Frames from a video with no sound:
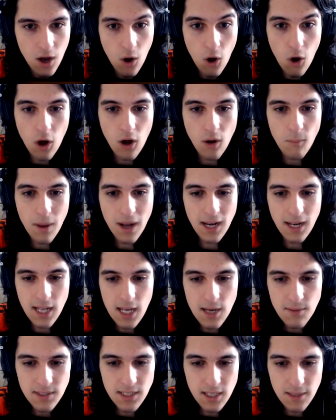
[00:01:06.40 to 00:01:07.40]
Ó, uma
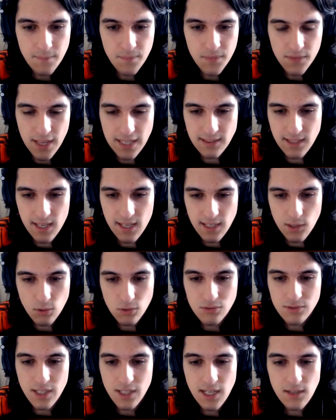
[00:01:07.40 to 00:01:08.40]
lâmina, daí tem aqui
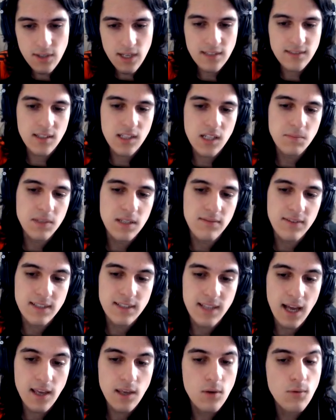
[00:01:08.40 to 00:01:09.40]
o dano que essa lâmina vai
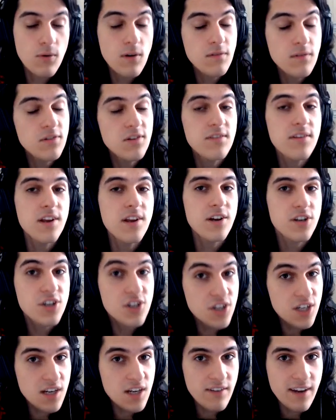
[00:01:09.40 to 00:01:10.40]
dar e quanto de
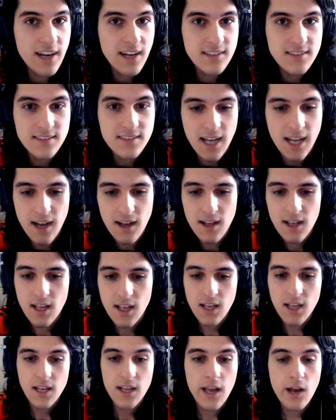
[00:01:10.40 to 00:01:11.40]
energia vai gastar.
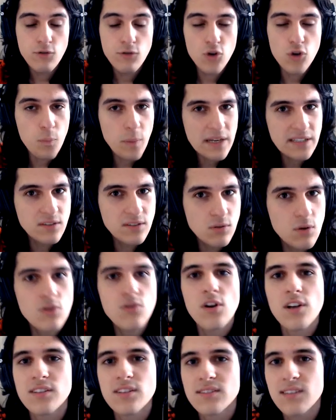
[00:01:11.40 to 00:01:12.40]
É um jogo parecido com o
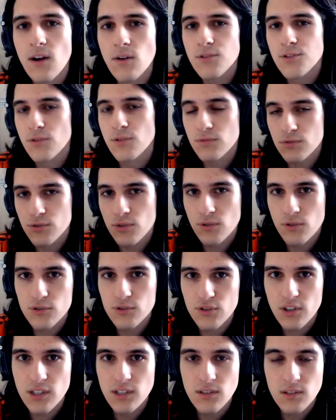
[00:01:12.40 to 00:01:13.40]
Crossout, outro jogo que
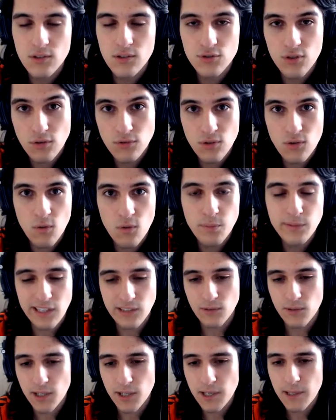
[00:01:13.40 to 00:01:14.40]
eu jogo, que, que jogo de
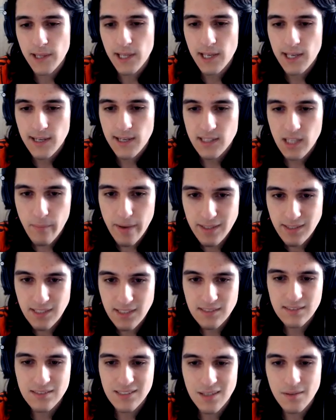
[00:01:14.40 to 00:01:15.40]
computador, que também tem
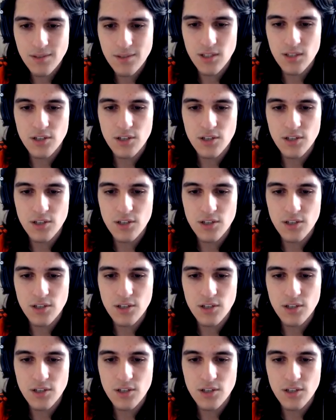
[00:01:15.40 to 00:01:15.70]
esse sistema de